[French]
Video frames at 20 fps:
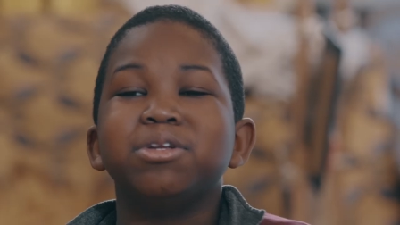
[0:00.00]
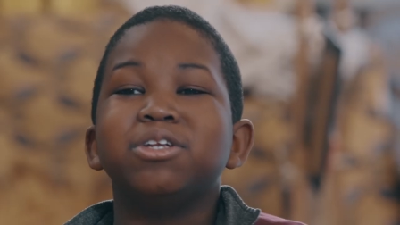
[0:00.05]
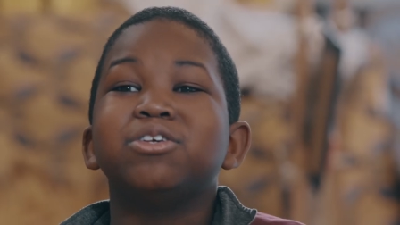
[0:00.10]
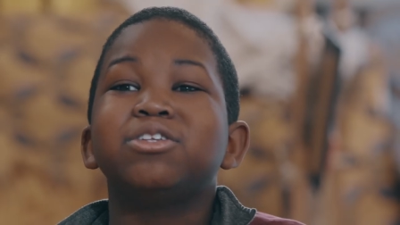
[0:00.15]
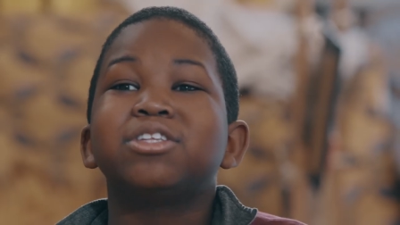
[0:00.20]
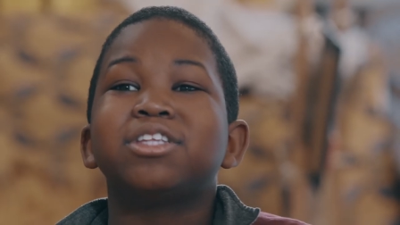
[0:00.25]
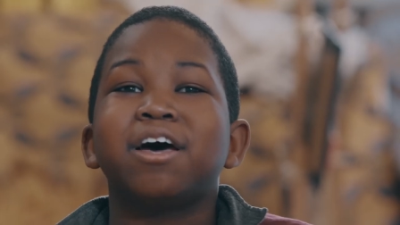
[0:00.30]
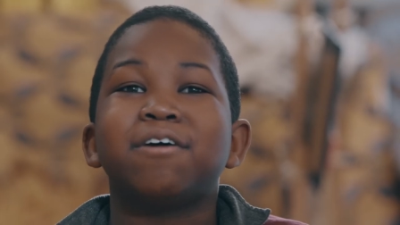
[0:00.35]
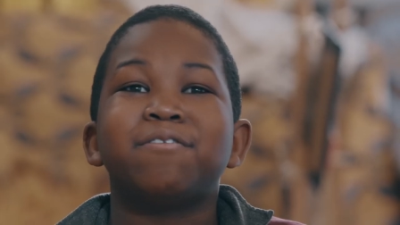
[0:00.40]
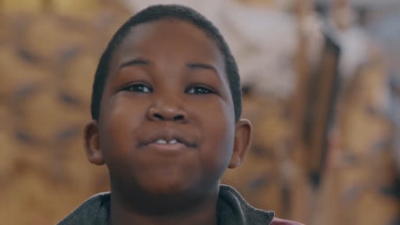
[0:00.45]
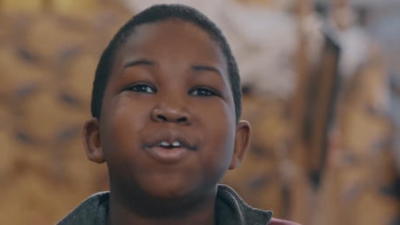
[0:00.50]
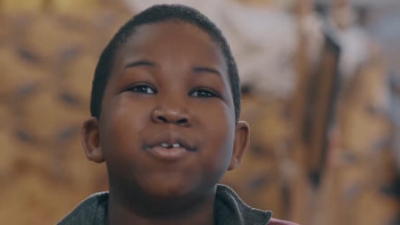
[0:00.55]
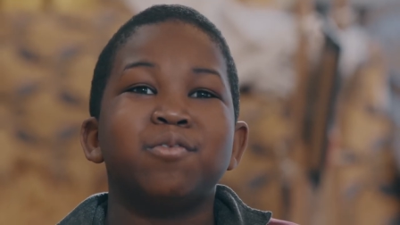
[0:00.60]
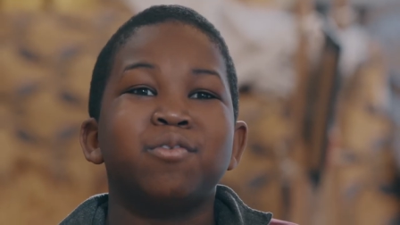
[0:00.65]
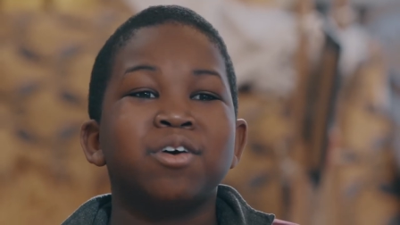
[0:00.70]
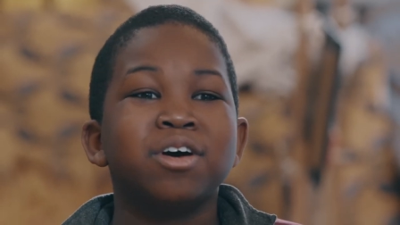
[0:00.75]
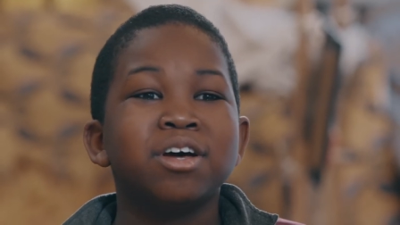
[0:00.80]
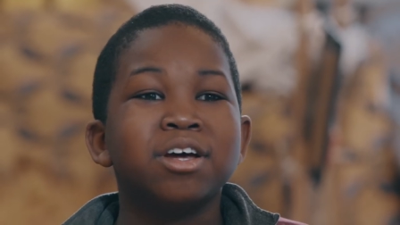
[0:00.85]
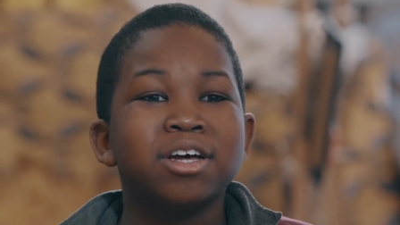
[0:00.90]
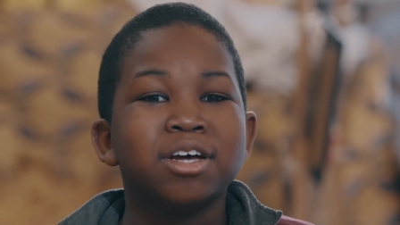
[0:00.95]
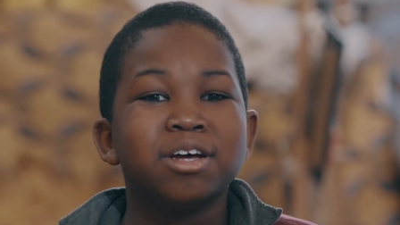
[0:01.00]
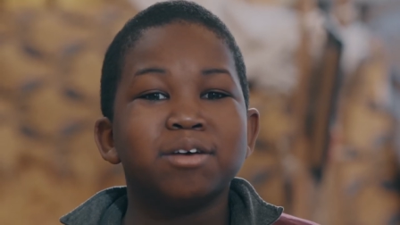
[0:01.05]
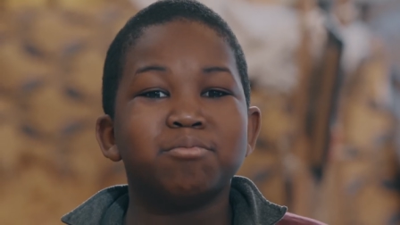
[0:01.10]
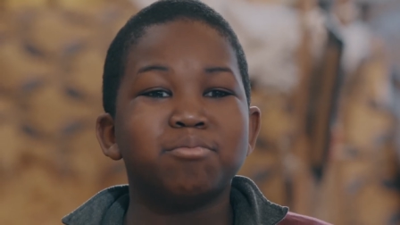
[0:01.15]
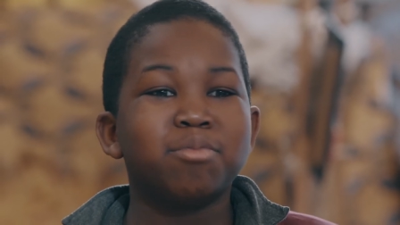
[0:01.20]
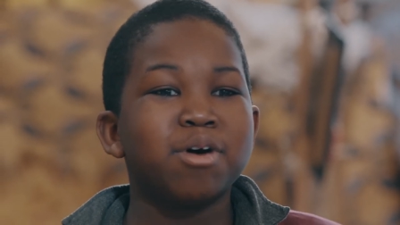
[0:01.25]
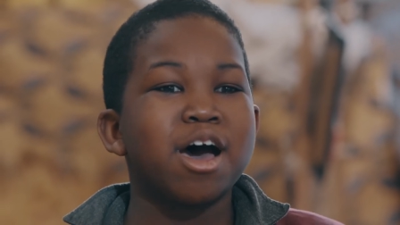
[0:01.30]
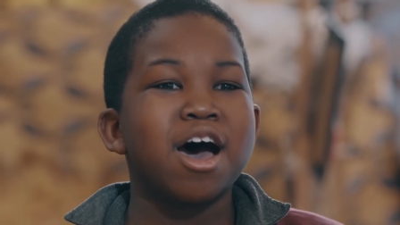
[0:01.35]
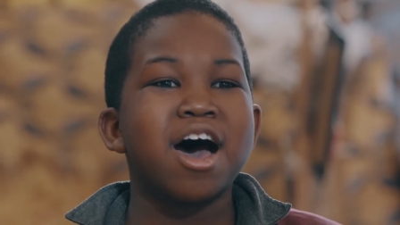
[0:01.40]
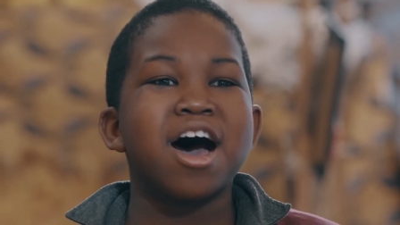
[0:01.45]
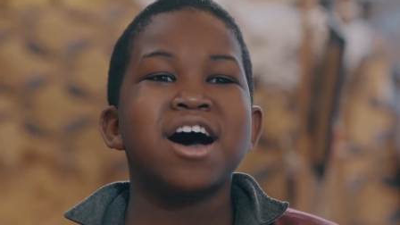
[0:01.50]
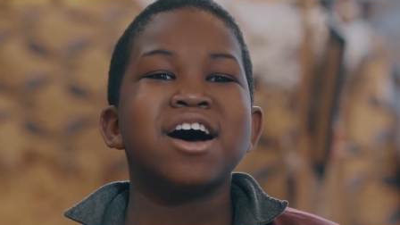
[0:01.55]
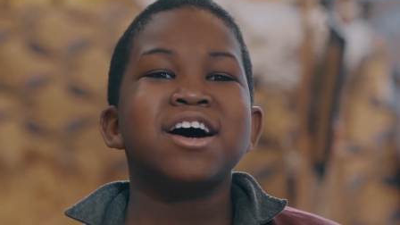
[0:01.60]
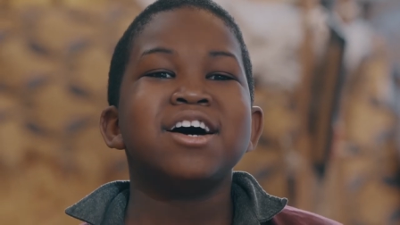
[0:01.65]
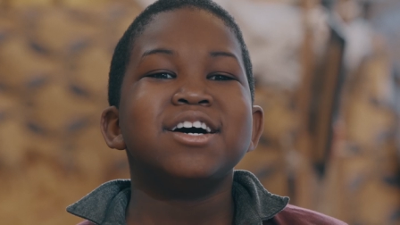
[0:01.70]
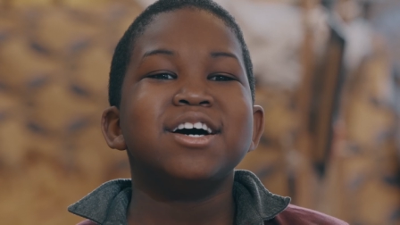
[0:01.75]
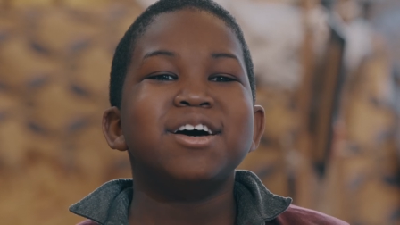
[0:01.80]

minute à vivre, bah,